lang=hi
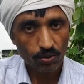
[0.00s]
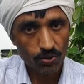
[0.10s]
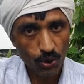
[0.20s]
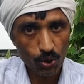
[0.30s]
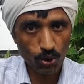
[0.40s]

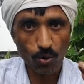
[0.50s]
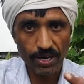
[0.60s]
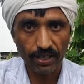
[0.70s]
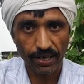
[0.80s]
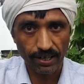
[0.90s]
ज़रूर
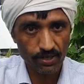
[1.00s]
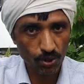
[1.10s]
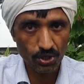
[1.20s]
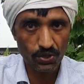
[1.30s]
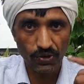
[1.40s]
कमेंट करेगा
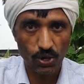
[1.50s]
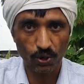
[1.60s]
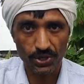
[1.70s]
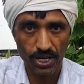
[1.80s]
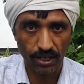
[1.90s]
ज़रूर इस वीडियो
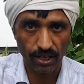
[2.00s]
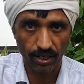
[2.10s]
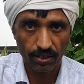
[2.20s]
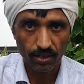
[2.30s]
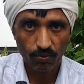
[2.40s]
को शेयर
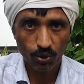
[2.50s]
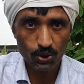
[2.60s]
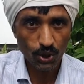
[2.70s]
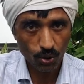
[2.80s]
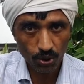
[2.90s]
करेगा वो
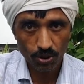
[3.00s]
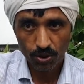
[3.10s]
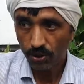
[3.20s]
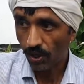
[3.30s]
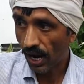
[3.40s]
ज़रूर
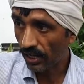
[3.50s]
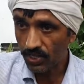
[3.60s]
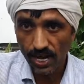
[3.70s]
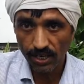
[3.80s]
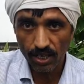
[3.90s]
आगे
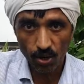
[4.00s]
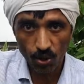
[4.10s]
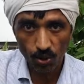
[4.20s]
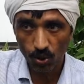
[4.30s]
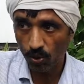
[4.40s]
से आगे
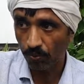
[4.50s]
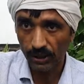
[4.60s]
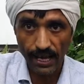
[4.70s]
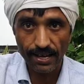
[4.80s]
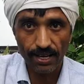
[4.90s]
लोगों को
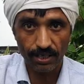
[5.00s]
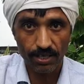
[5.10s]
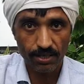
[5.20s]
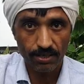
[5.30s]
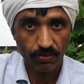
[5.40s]
बताएगा
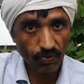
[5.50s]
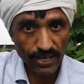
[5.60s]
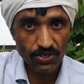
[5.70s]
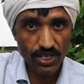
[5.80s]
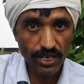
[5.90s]
कि
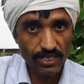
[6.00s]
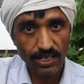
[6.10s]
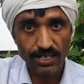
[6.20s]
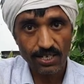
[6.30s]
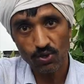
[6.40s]
वैद्य जी
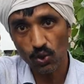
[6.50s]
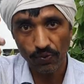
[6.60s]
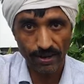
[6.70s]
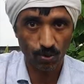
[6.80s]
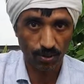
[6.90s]
कैसे कैसे अचूक
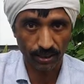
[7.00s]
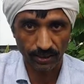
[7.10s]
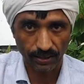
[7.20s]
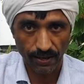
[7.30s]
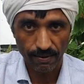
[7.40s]
फार्मूले
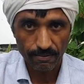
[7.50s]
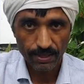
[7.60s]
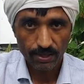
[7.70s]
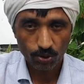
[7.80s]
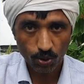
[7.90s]
बताते हैं
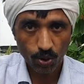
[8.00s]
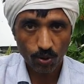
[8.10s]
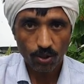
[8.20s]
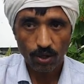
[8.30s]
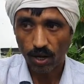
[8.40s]

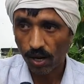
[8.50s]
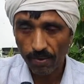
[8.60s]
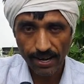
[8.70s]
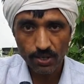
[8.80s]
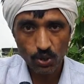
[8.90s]
तो
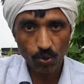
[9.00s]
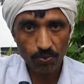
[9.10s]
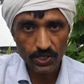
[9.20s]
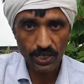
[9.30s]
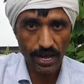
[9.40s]
हमारा जो
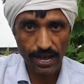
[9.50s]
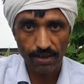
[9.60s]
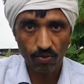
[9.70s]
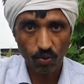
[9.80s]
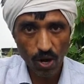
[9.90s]
मिशन है
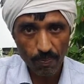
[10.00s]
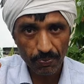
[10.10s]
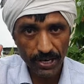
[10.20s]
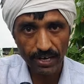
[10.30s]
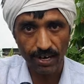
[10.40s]
वो है
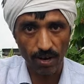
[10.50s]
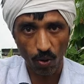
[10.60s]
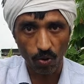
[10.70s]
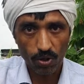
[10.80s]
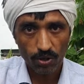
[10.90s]
पेड़
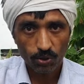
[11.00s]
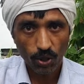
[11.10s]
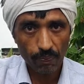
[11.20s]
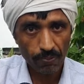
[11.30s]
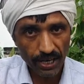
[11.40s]
लगाओ
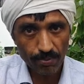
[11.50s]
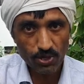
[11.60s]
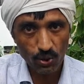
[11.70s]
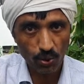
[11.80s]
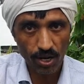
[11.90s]
तो आप पेड़ भी
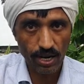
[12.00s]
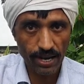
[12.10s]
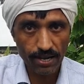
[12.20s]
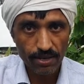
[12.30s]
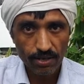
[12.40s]
ज़रूर
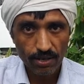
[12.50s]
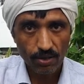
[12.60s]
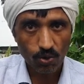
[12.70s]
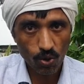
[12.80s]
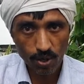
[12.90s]
लगाएं
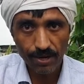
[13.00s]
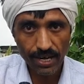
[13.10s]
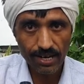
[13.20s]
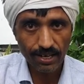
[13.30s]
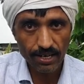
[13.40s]
रोग
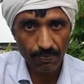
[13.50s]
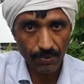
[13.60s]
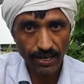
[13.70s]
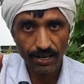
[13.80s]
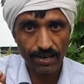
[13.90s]
भगाने के लिए
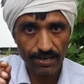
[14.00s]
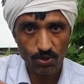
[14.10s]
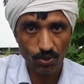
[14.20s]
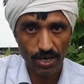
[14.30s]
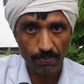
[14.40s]
पेड़ लगाना
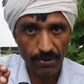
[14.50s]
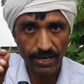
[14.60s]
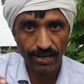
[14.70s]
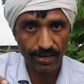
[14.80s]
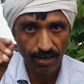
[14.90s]
ज़रूरी है
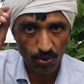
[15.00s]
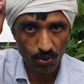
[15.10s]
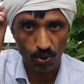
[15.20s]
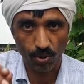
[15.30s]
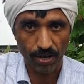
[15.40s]
पेड़ लगाओ
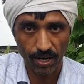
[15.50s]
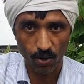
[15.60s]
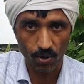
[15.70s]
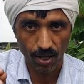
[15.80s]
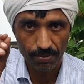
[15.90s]
रोग
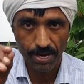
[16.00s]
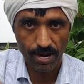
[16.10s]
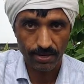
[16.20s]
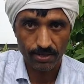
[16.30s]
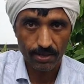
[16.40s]
भगाओ
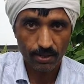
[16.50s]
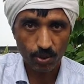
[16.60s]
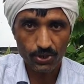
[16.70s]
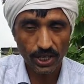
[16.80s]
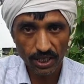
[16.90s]
अभियान
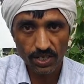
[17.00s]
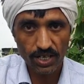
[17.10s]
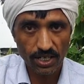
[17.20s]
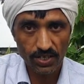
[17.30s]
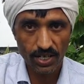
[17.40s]
को ज़्यादा से
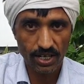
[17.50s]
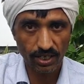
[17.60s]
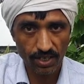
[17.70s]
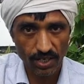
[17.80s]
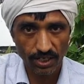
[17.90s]
ज़्यादा शेयर
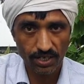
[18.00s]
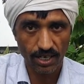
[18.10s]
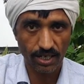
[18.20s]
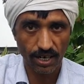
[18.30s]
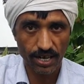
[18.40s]
करें ज़्यादा से
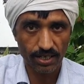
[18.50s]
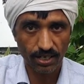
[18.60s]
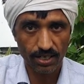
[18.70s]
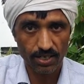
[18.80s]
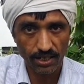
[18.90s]
ज़्यादा लाइक
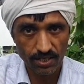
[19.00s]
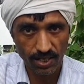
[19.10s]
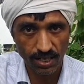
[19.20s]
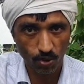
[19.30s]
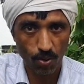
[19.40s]
करें ज़्यादा से
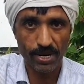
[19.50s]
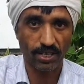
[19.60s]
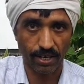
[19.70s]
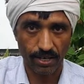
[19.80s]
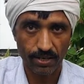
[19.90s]
ज़्यादा कॉमेंट
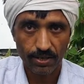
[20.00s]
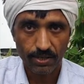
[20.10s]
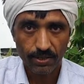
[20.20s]
करें